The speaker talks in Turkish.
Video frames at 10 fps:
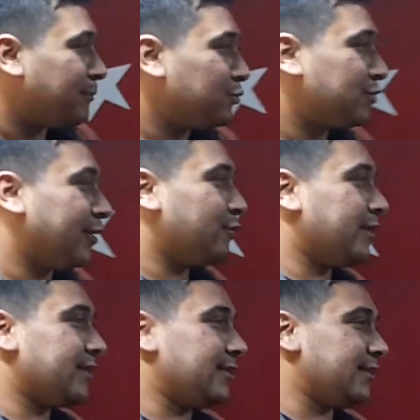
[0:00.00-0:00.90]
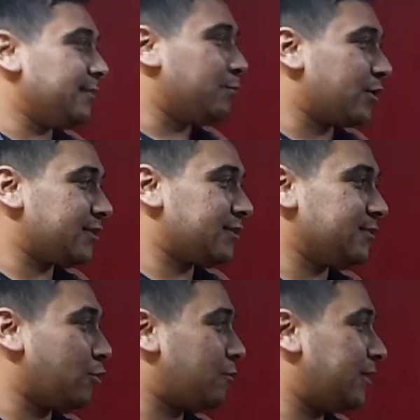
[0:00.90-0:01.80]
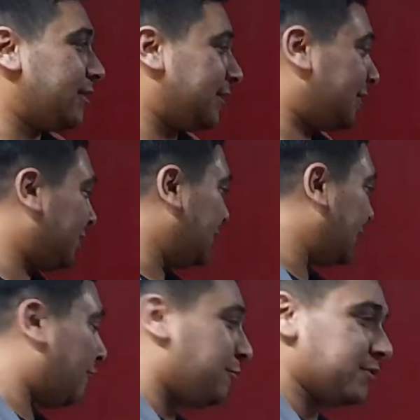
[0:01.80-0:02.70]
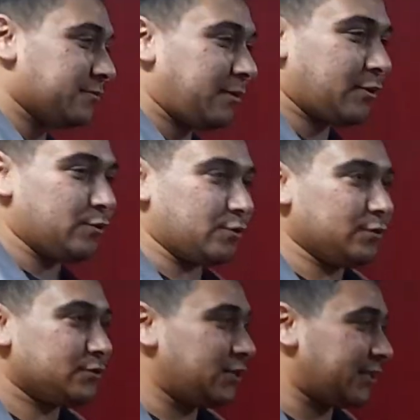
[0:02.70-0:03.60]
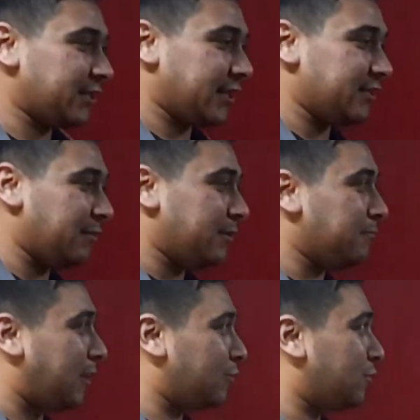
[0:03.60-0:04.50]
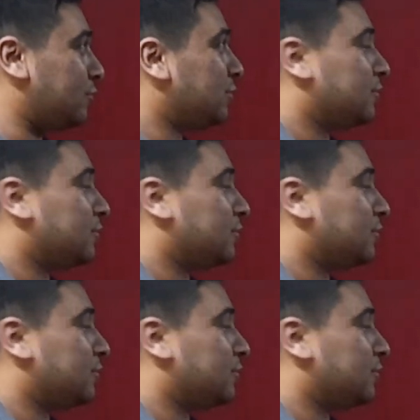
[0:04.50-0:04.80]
Bu serüven e, burası normalde e, evimizin balkonu. Çatı evet. ama balkon.